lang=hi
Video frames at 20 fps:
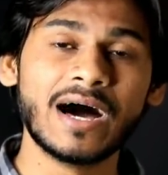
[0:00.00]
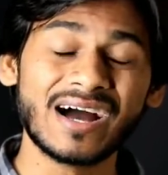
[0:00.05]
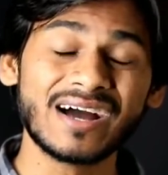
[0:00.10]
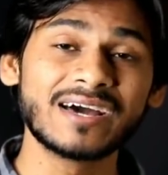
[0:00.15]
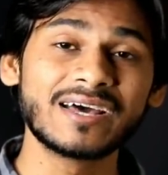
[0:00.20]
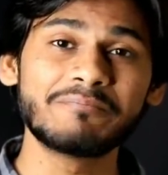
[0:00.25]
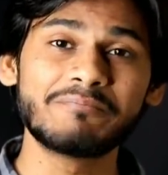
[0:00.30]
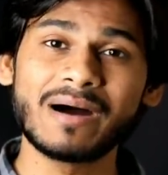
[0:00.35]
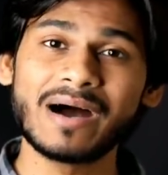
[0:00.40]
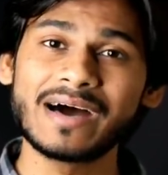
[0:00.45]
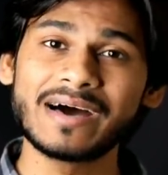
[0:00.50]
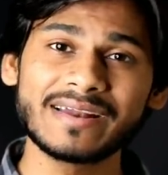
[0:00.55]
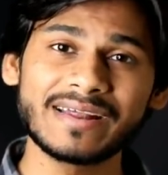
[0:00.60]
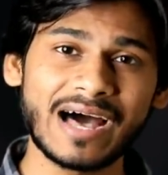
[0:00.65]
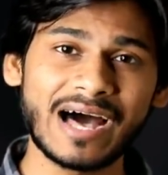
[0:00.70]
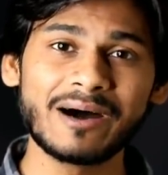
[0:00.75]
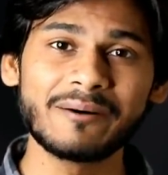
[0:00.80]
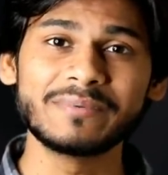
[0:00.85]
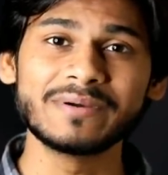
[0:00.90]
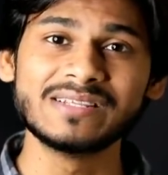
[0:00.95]
अगर बाहर
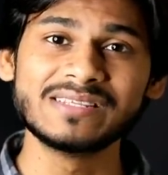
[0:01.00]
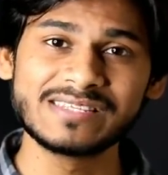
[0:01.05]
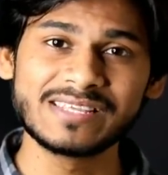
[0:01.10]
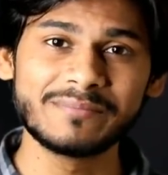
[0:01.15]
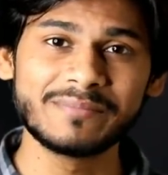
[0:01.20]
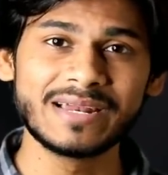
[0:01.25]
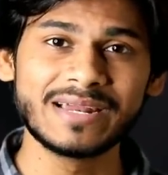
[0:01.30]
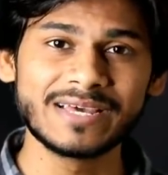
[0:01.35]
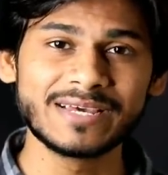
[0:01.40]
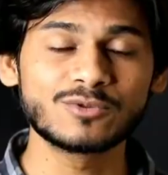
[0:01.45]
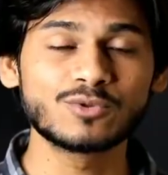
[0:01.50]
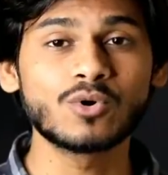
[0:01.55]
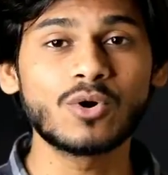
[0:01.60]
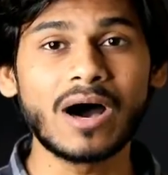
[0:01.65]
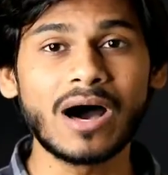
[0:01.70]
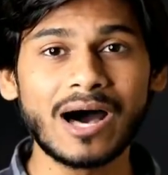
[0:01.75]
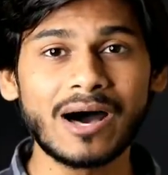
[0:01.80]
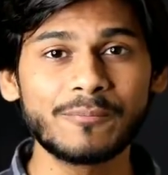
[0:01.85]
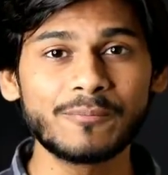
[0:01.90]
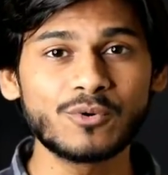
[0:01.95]
आप इनसे मिले तो
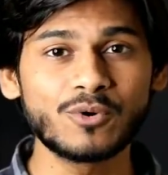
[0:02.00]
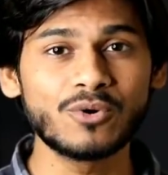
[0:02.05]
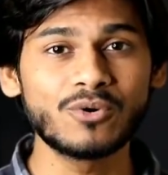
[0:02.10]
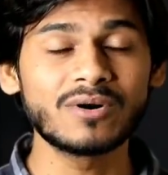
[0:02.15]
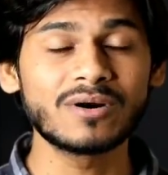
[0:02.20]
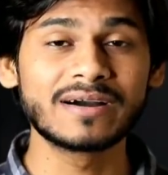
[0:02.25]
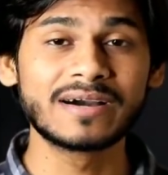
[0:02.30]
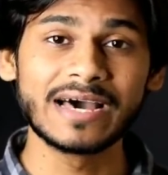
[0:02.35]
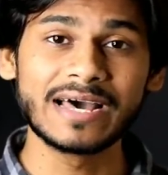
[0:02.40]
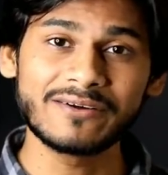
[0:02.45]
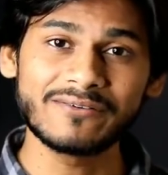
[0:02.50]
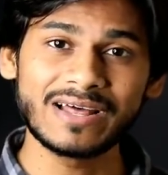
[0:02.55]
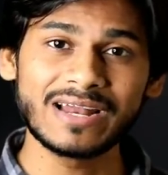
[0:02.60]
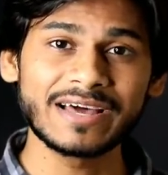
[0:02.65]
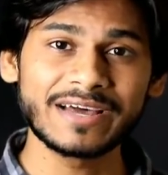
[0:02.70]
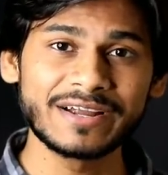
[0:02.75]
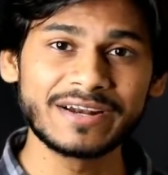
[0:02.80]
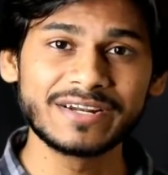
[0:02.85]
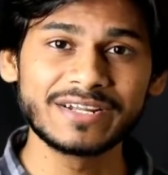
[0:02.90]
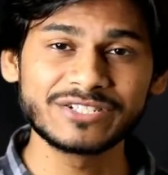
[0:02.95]
आपको घर
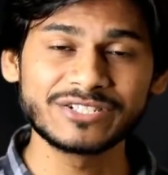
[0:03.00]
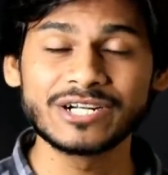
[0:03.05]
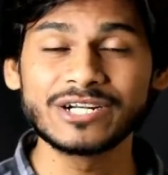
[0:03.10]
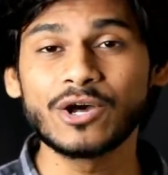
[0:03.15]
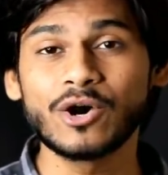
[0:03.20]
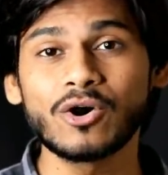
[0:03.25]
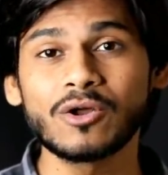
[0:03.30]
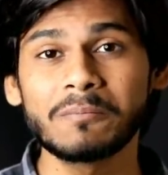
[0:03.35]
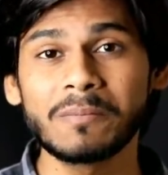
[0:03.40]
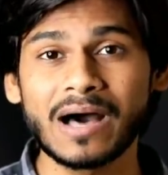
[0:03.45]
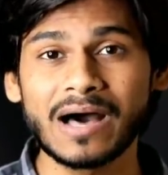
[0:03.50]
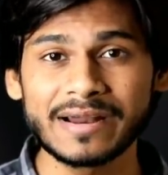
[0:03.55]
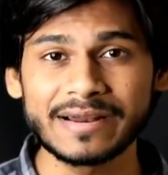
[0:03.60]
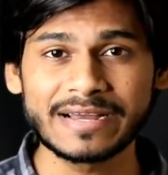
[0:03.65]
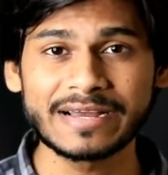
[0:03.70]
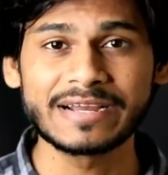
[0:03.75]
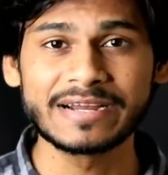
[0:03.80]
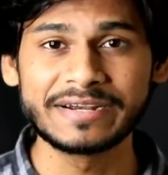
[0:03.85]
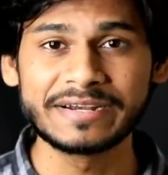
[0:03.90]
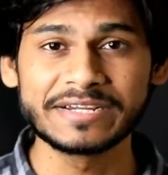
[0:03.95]
वाला कंटेस्टेंट और बाहर
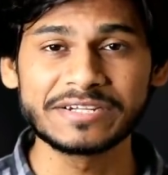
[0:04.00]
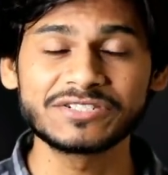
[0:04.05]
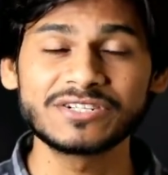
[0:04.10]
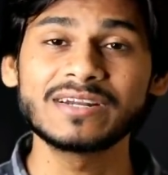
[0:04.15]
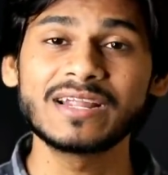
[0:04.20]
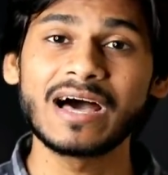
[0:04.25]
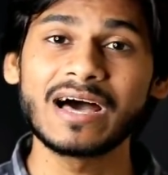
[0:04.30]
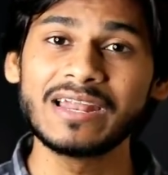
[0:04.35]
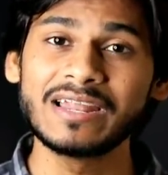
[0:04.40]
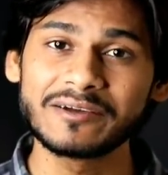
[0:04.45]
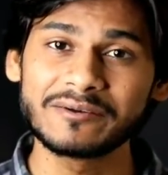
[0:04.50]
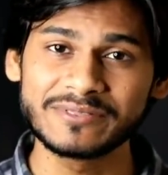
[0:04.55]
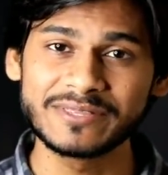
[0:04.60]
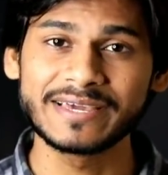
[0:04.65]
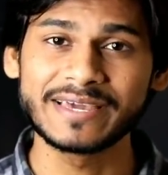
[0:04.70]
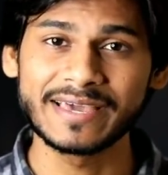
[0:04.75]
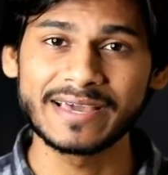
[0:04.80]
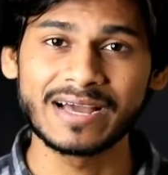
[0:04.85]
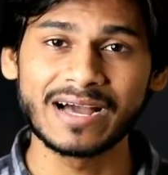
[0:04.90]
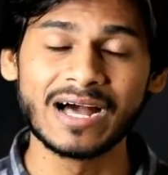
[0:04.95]
का कंटेस्टेंट अलग
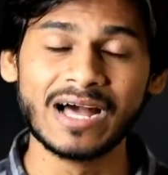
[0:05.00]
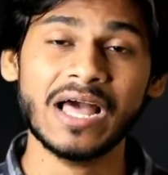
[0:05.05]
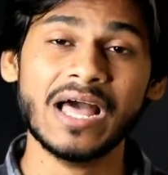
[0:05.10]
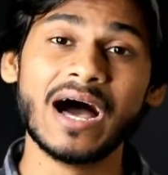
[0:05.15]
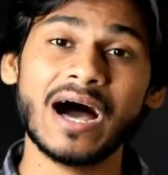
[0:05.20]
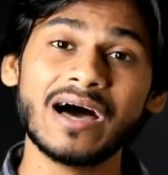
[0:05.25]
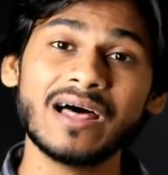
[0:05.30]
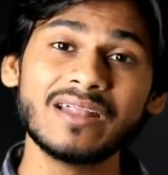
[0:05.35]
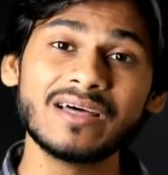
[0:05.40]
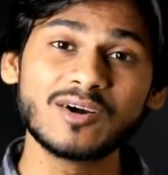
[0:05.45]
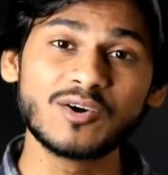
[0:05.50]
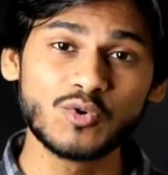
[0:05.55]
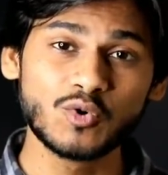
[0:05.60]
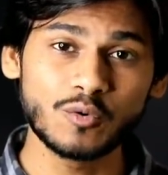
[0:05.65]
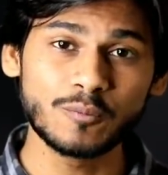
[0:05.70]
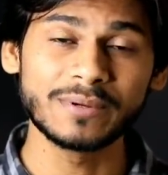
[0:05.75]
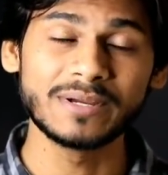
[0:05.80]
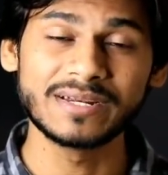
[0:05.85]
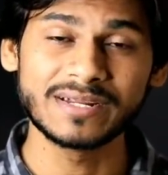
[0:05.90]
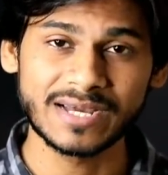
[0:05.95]
दिखेगा अलग
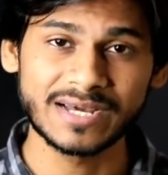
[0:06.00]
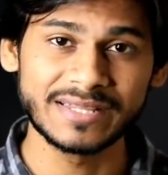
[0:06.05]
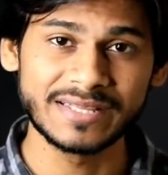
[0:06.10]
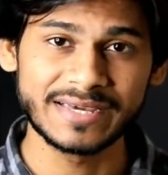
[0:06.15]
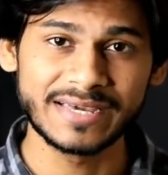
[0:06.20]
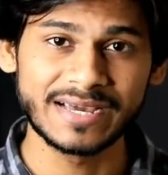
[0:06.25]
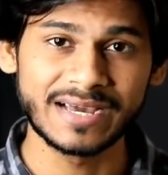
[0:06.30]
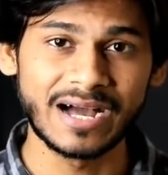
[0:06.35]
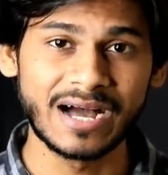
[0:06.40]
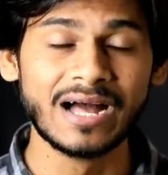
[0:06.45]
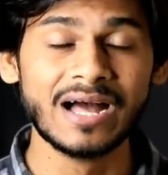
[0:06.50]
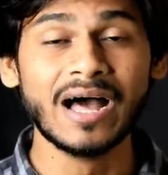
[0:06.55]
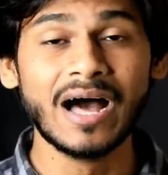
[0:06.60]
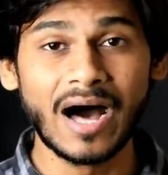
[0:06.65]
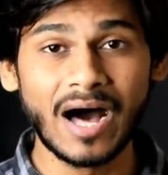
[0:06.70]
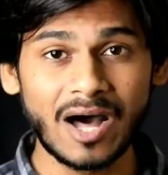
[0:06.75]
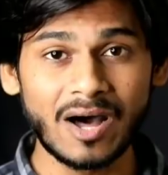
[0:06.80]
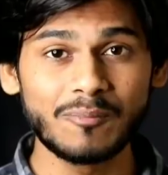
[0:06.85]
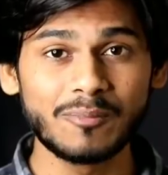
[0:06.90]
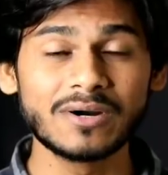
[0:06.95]
रूप इनका दिखेगा
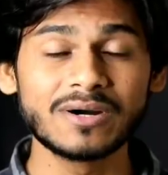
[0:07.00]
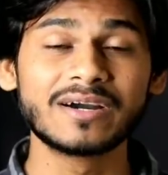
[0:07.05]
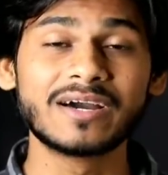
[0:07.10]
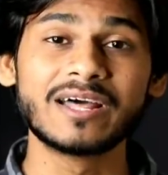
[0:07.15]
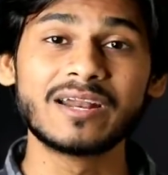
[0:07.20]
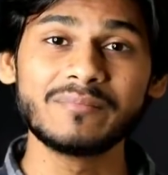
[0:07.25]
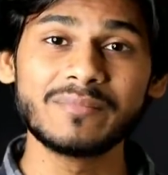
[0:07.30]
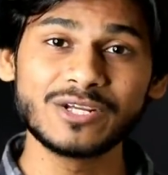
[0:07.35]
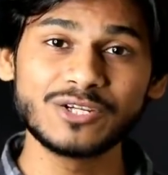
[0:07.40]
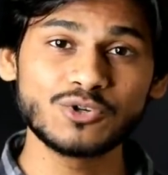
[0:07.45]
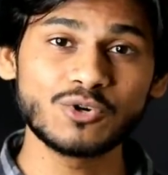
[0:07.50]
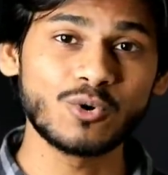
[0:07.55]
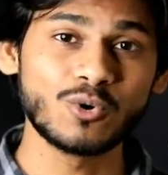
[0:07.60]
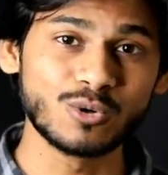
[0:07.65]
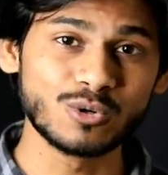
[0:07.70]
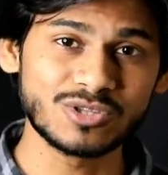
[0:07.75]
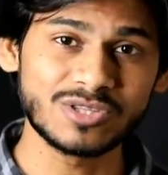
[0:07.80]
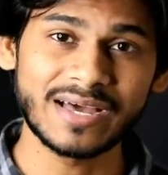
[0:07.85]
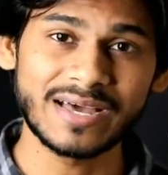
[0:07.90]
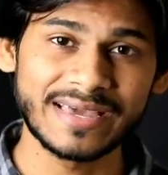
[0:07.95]
अब घर में जो
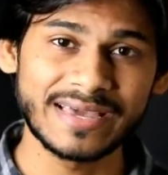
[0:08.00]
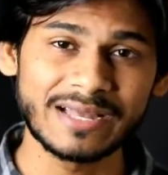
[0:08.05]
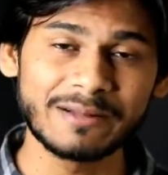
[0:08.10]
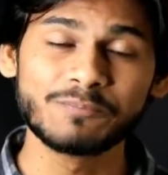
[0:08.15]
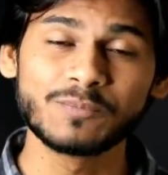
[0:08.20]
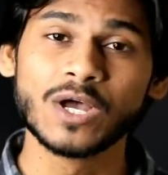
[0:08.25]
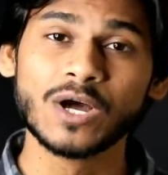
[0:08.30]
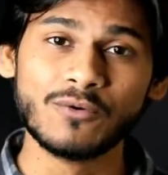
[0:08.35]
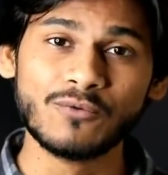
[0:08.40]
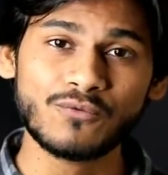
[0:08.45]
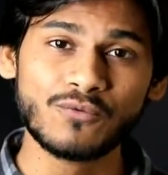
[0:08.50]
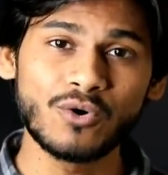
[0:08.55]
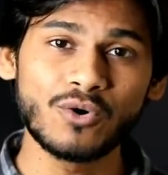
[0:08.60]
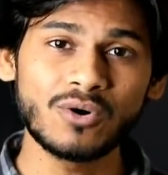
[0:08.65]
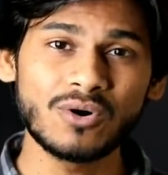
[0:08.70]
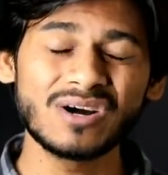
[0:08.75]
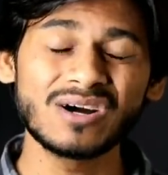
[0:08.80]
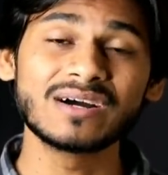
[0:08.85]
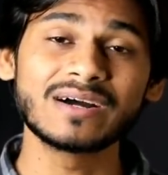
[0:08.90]
होता है वो